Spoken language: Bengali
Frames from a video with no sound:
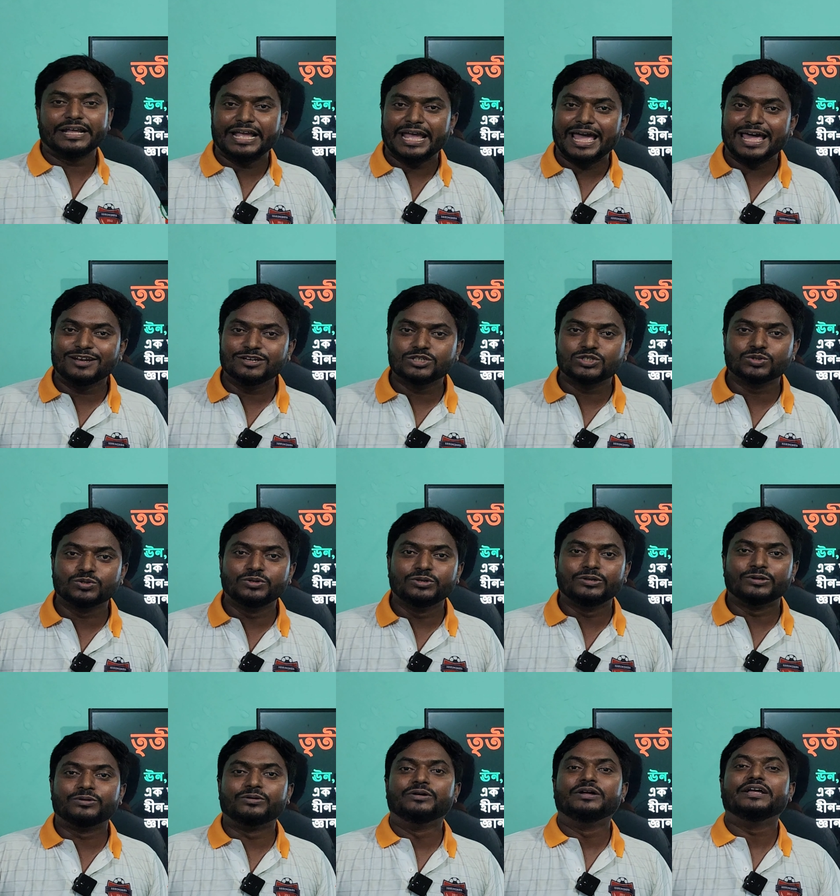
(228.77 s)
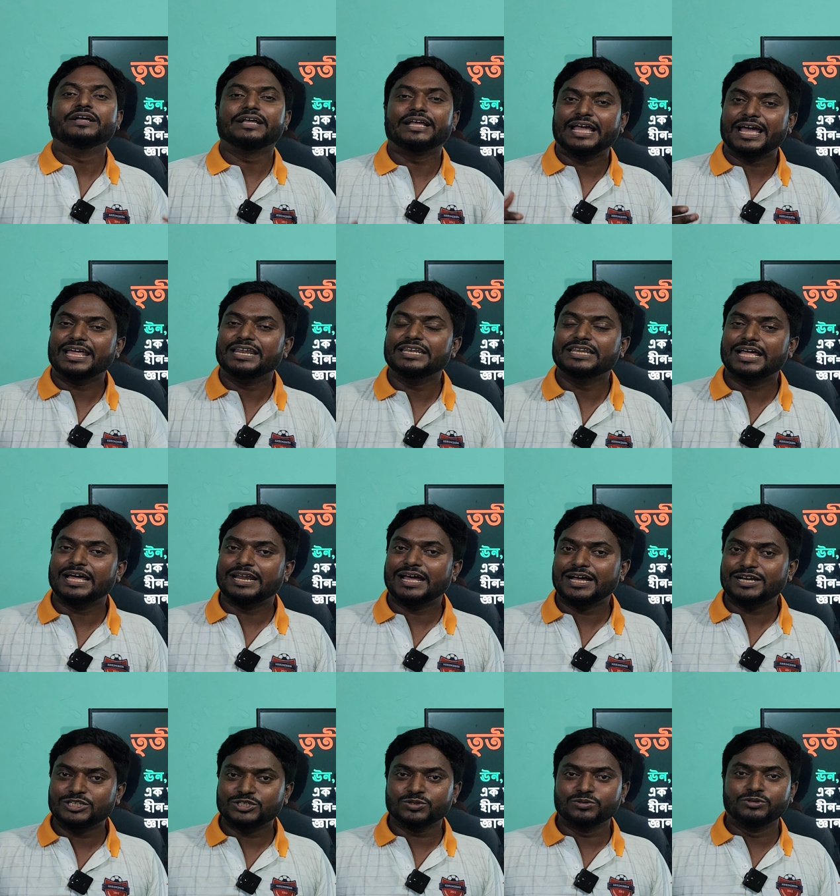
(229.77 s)
জ্ঞান শূন্য জ্ঞান দ্বারা
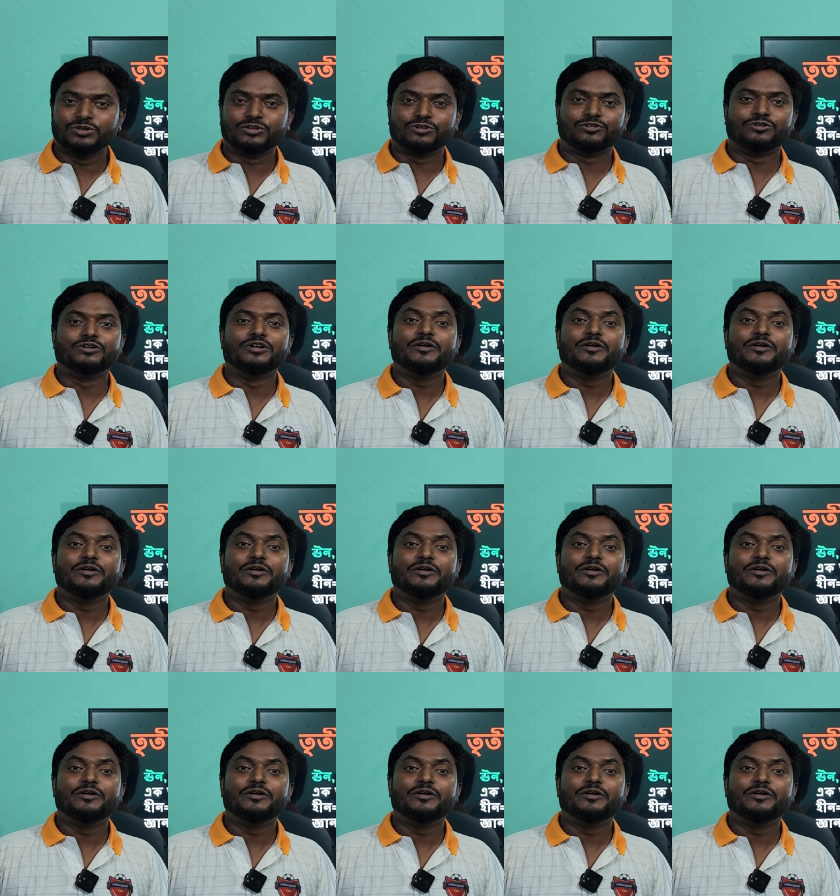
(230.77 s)
শূন্য